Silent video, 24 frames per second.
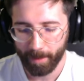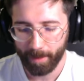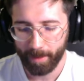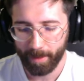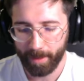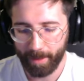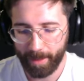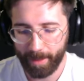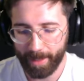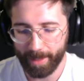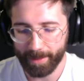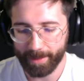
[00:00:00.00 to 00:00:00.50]

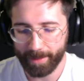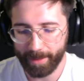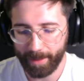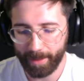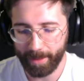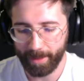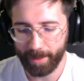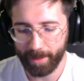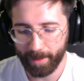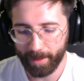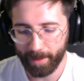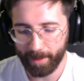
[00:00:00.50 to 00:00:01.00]
Y
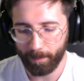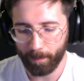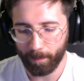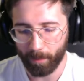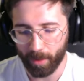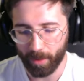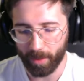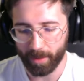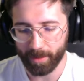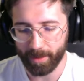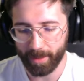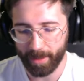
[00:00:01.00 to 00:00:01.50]
así,
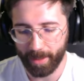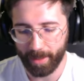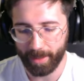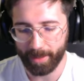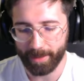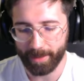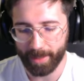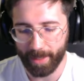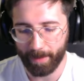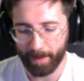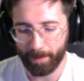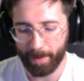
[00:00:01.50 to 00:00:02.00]
bueno, así
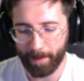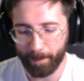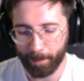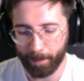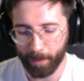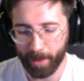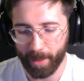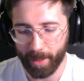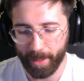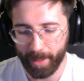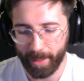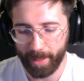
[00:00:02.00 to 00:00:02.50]
se van
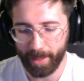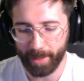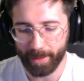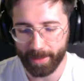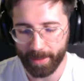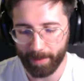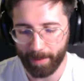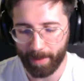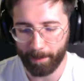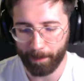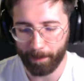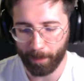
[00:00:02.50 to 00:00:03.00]
por ahí,
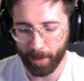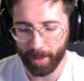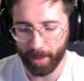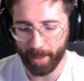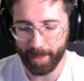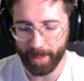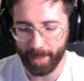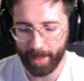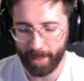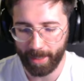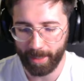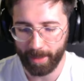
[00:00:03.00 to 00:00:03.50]
se van por
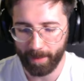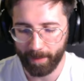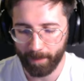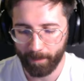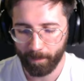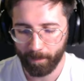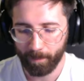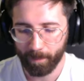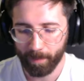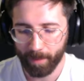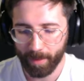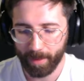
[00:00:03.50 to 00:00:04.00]
allá.
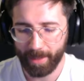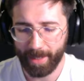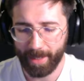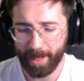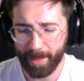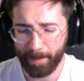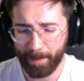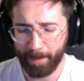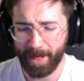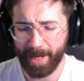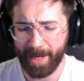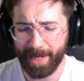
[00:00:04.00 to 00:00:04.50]
Y
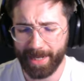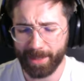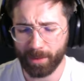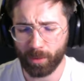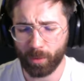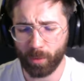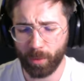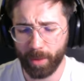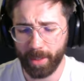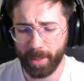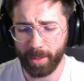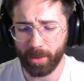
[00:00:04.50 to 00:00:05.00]
ahora mira el
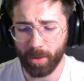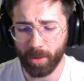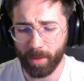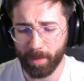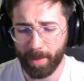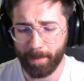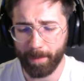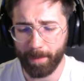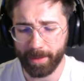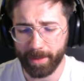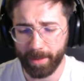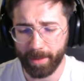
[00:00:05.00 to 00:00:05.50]
estunedito que va
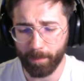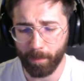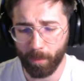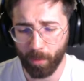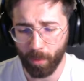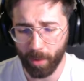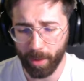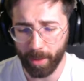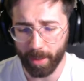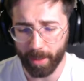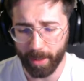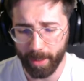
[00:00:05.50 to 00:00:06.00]
a meter
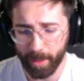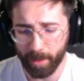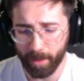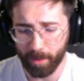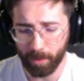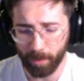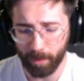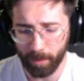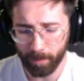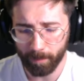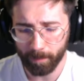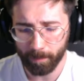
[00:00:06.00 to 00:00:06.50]
muy
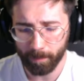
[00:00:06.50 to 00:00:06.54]
rico.